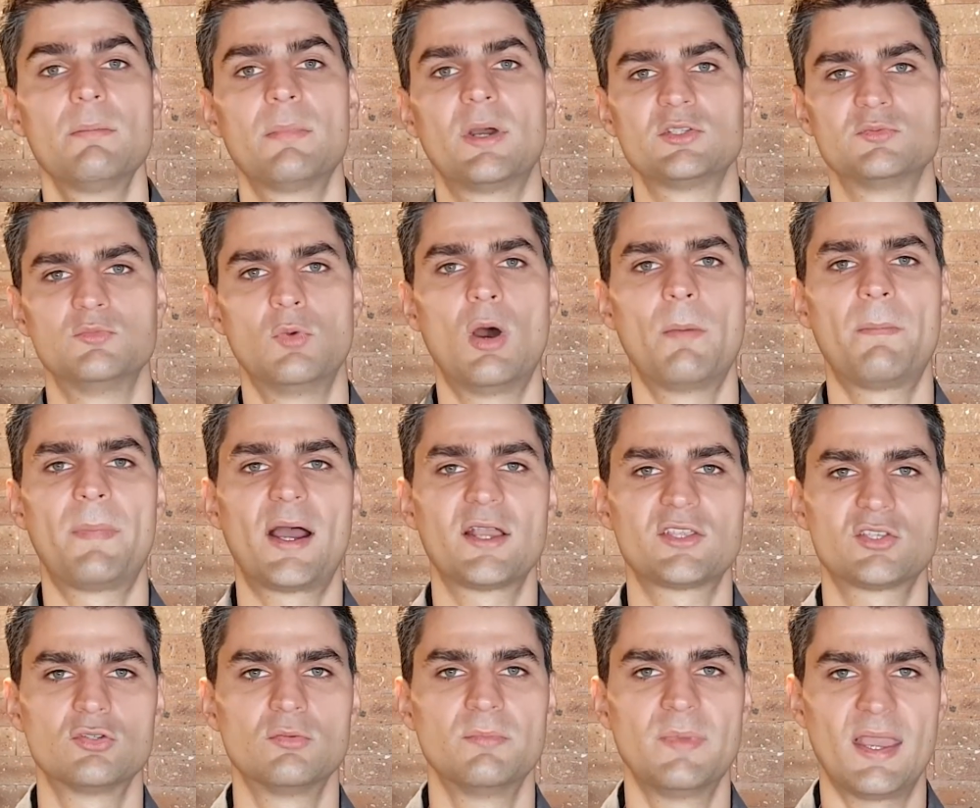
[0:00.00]
mas boa
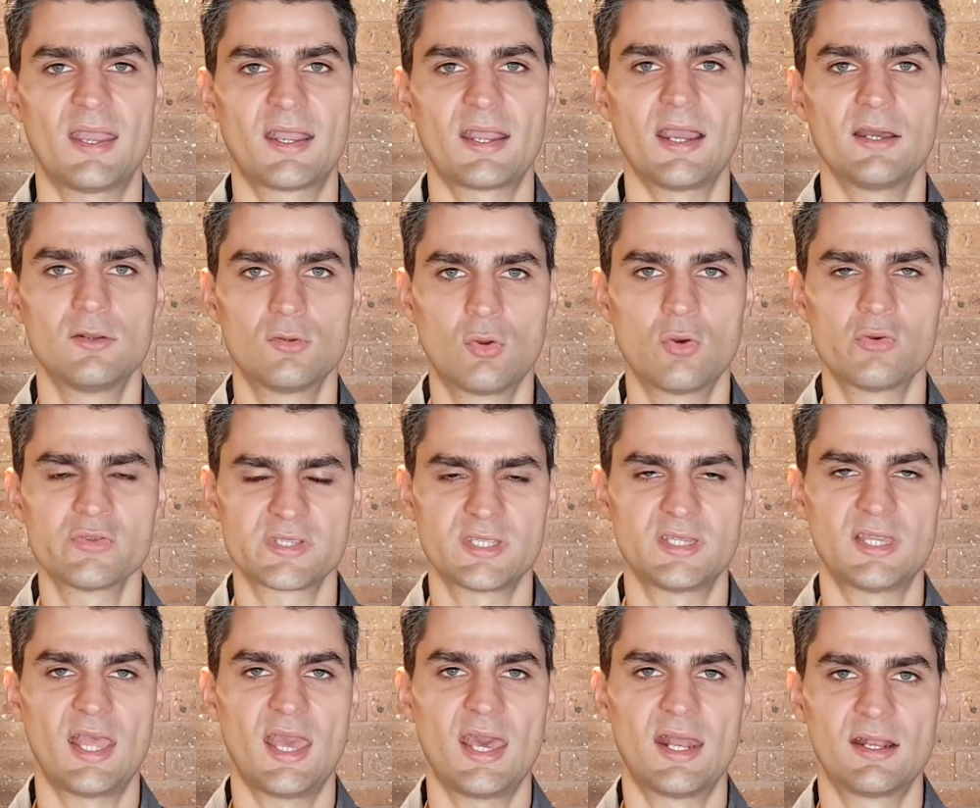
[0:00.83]
parte do mercado
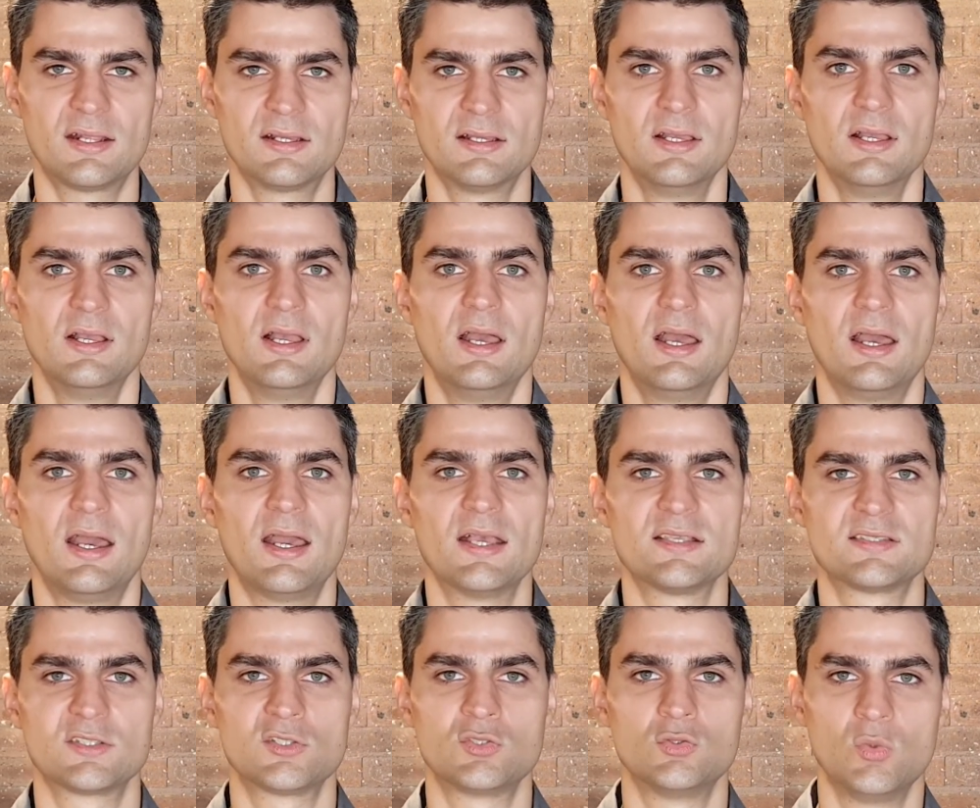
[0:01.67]
considera
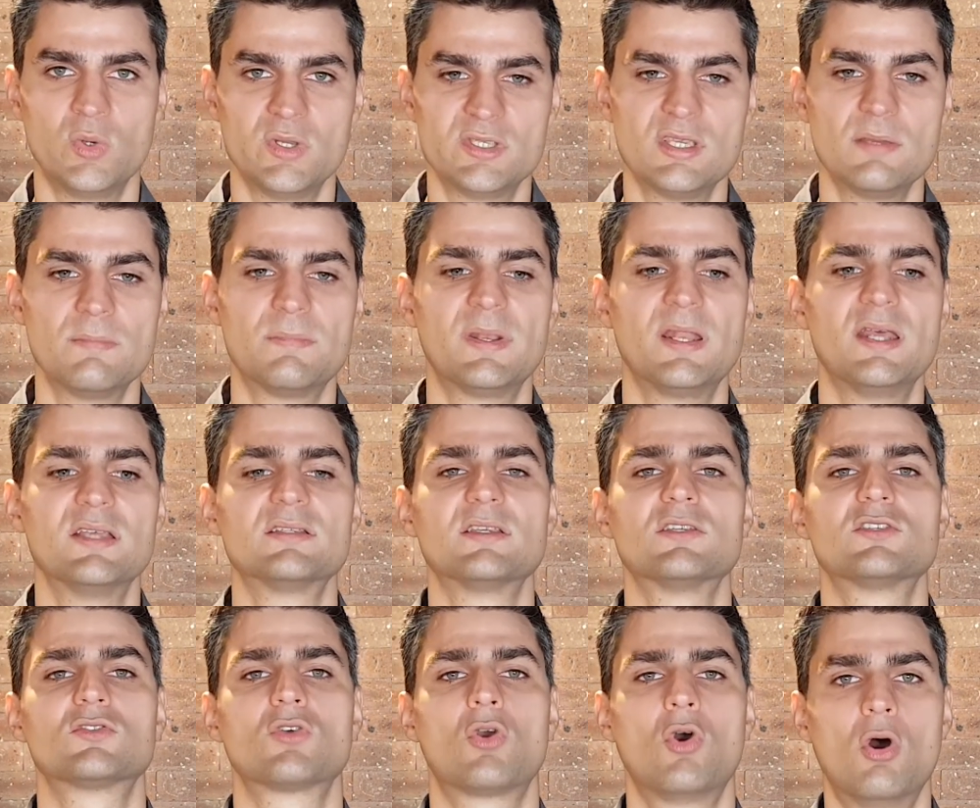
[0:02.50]
essas duas
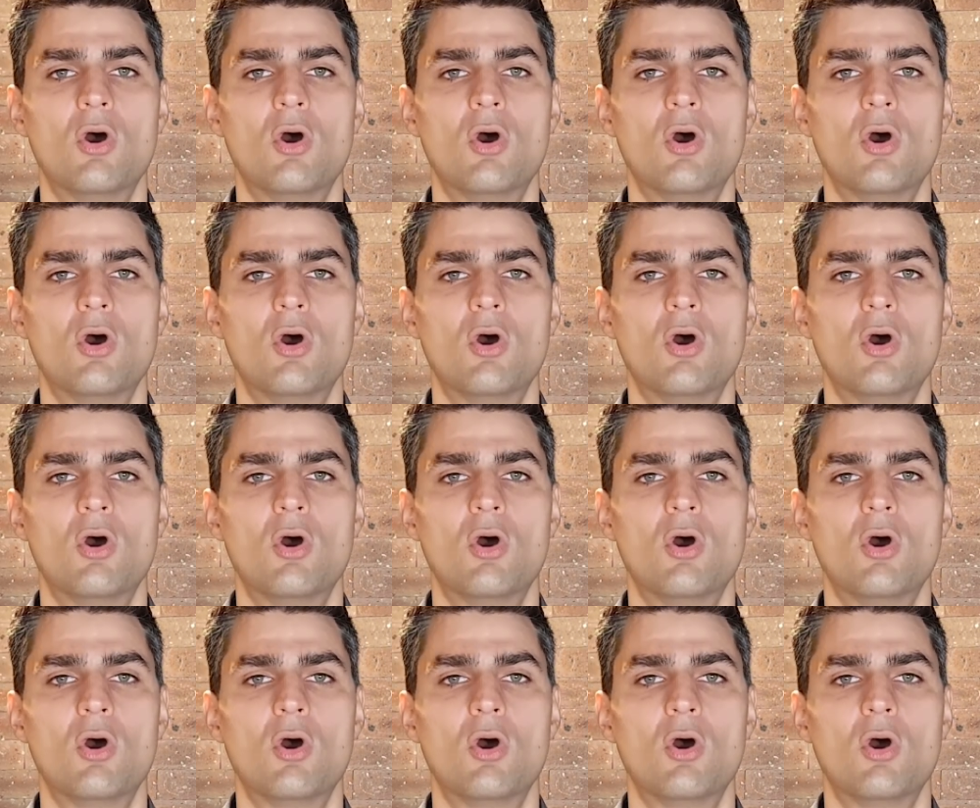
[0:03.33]
empresas